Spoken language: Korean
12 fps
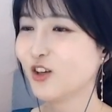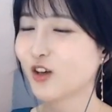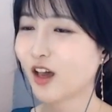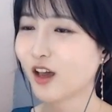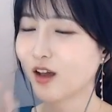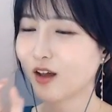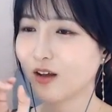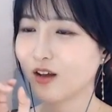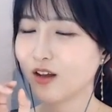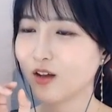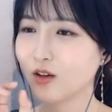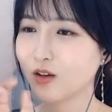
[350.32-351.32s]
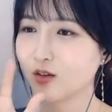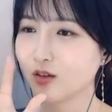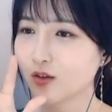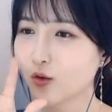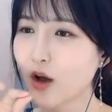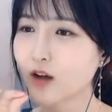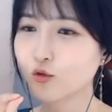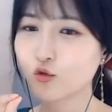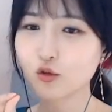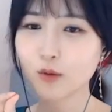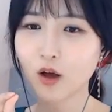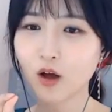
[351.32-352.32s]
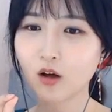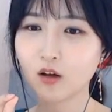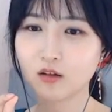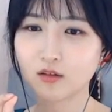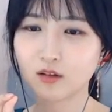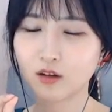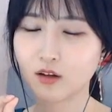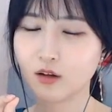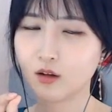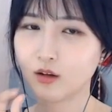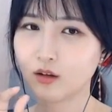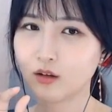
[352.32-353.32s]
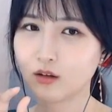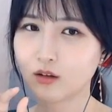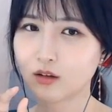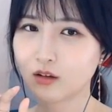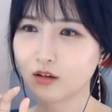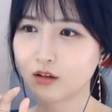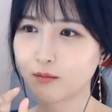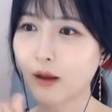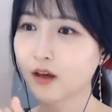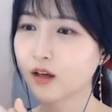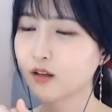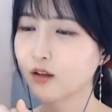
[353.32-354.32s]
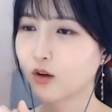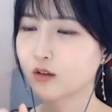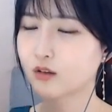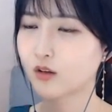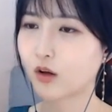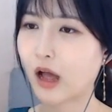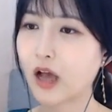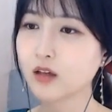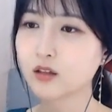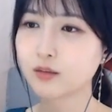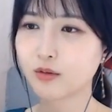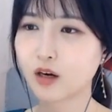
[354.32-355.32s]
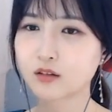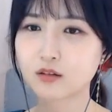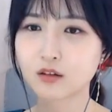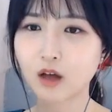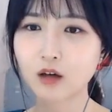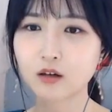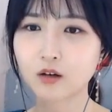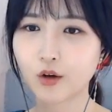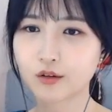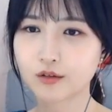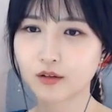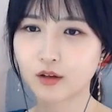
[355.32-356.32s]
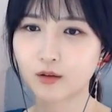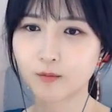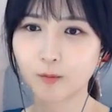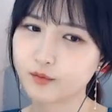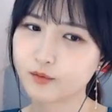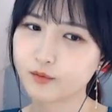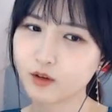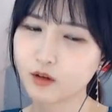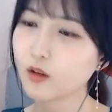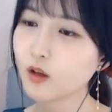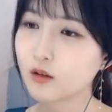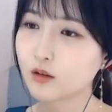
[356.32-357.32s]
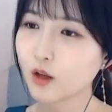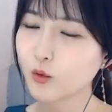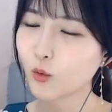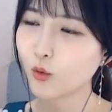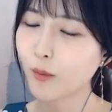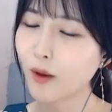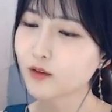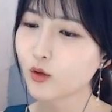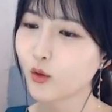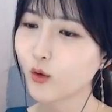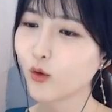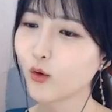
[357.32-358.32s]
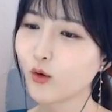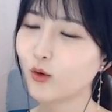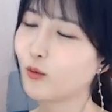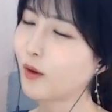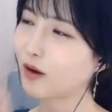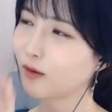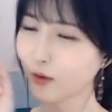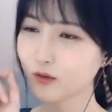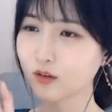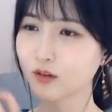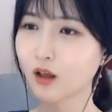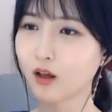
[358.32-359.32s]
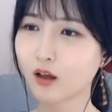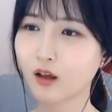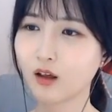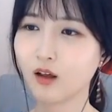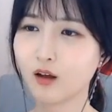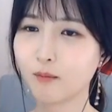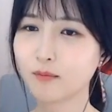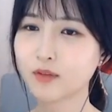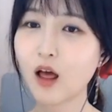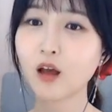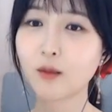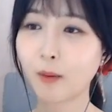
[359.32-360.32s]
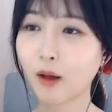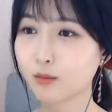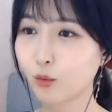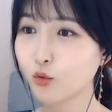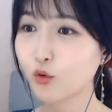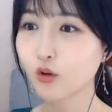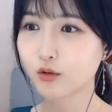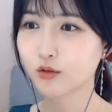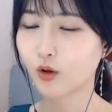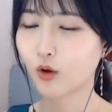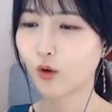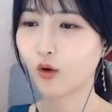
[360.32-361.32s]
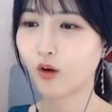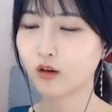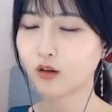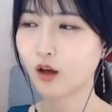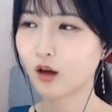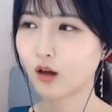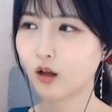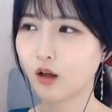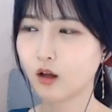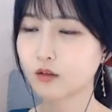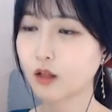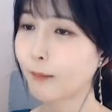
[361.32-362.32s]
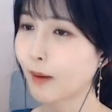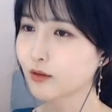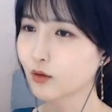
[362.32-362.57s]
이렇게 꽉 누르면 그 바뀌는 거 있죠. 아이스 블라스트인가 그거였어. 근데 그때도 빡쳐서 막 폈는데 다행히 맛을 못 느꼈어. 그냥 나